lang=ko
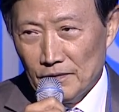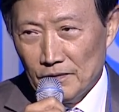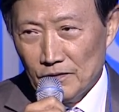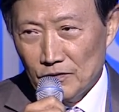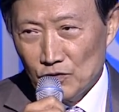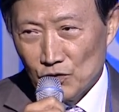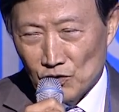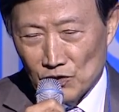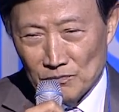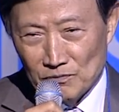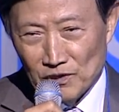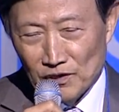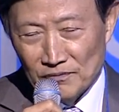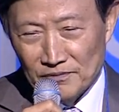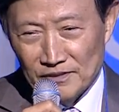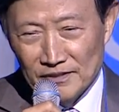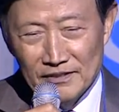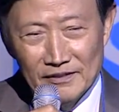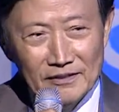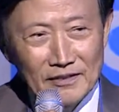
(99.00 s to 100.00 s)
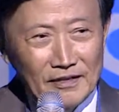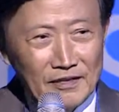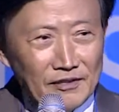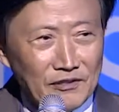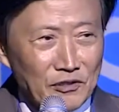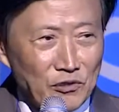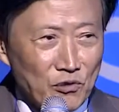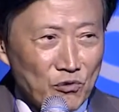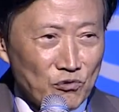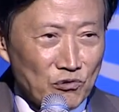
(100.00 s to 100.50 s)
손님 여러분
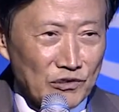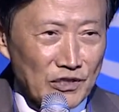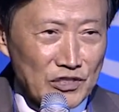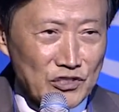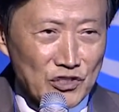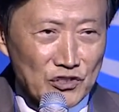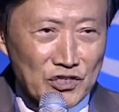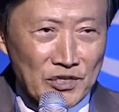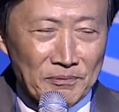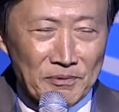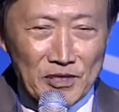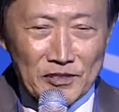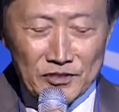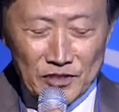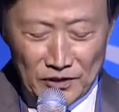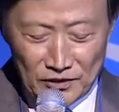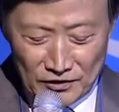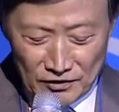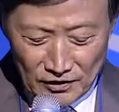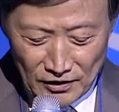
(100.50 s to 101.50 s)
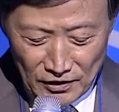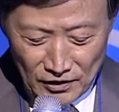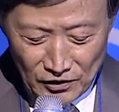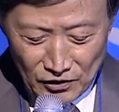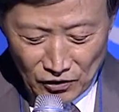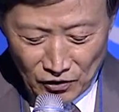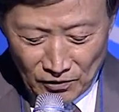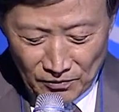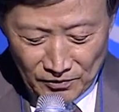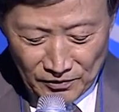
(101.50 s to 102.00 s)
그리고 국내에서 참여하신
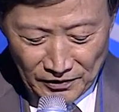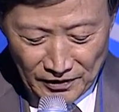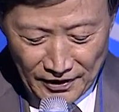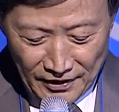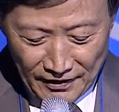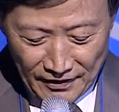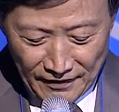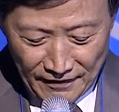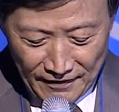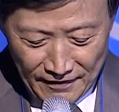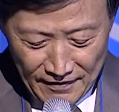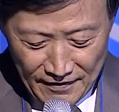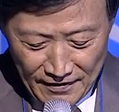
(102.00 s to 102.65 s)
여러분께